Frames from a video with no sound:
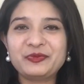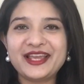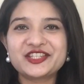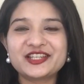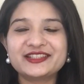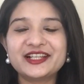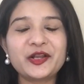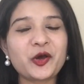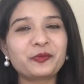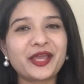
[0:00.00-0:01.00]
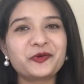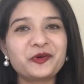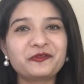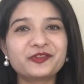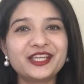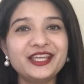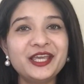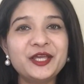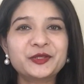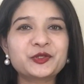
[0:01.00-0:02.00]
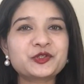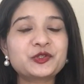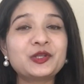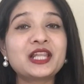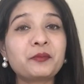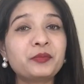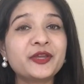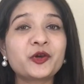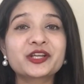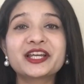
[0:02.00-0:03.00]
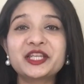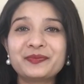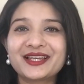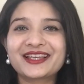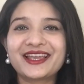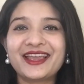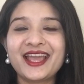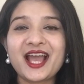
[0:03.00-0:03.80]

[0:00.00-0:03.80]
टू माय चैनल और मैं हूं अवनी दोस्तों लंबी और घनी पलखे